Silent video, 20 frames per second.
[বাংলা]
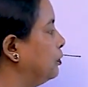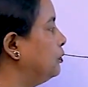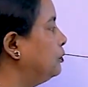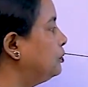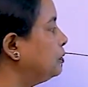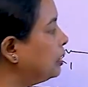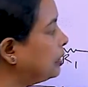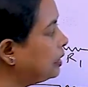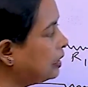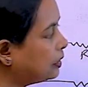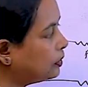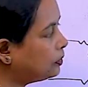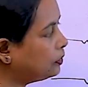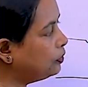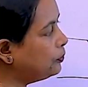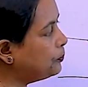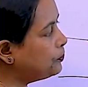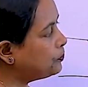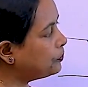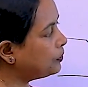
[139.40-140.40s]
বন্ধুরা
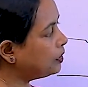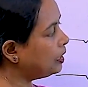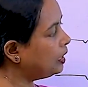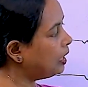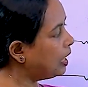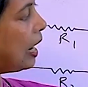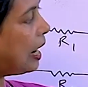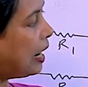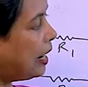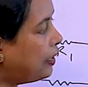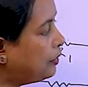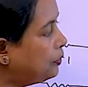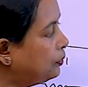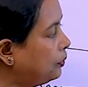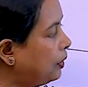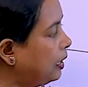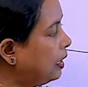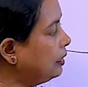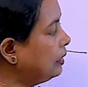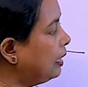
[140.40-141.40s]
দেখো আর
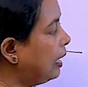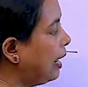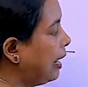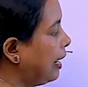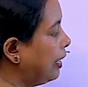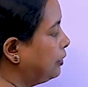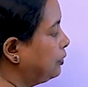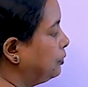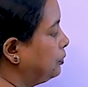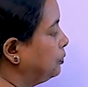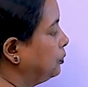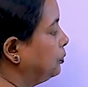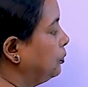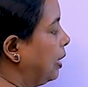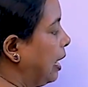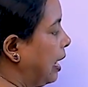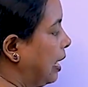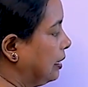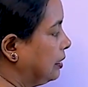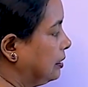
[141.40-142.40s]
ওয়ান আর টু
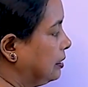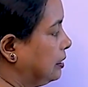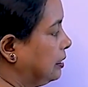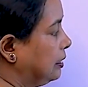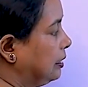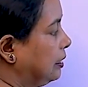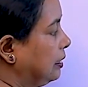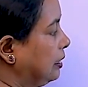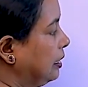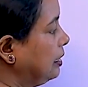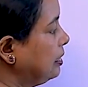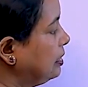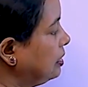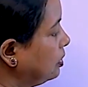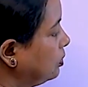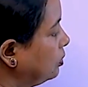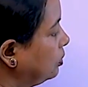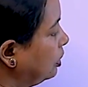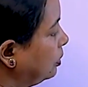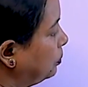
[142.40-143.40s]
আর থ্রি
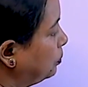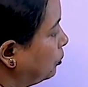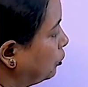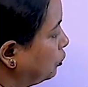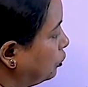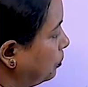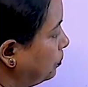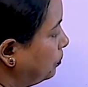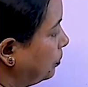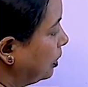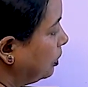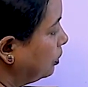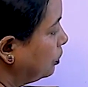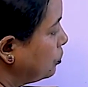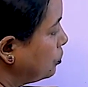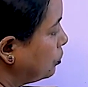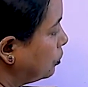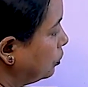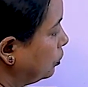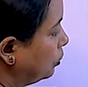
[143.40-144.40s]
তিনটি রোদের প্রথম প্রান্ত
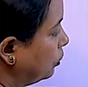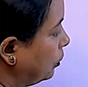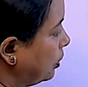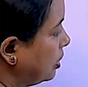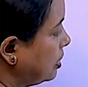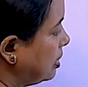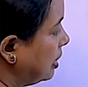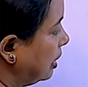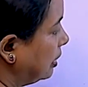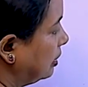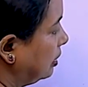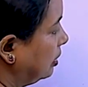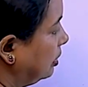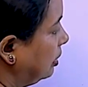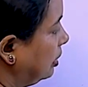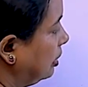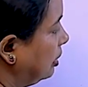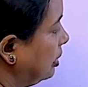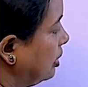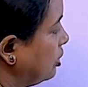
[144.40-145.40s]
যুক্ত হয়েছে একটি
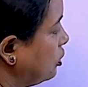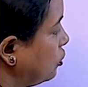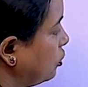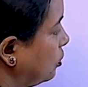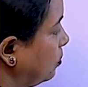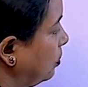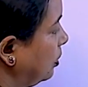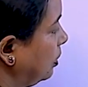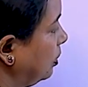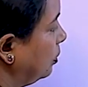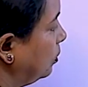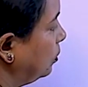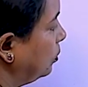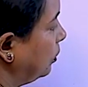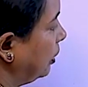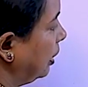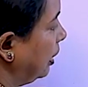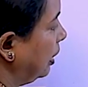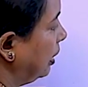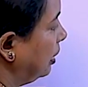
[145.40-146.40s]
নির্দিষ্ট বিন্দু
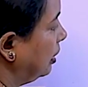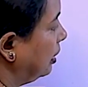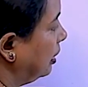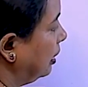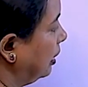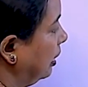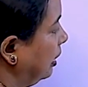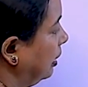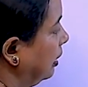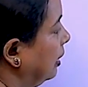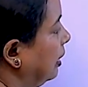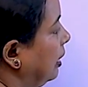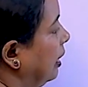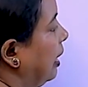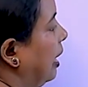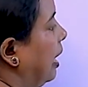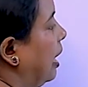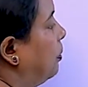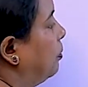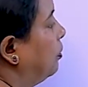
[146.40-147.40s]
এতে
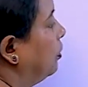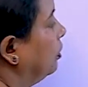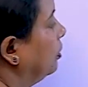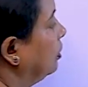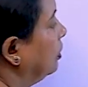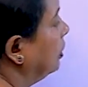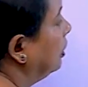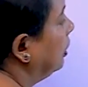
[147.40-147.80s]
এবং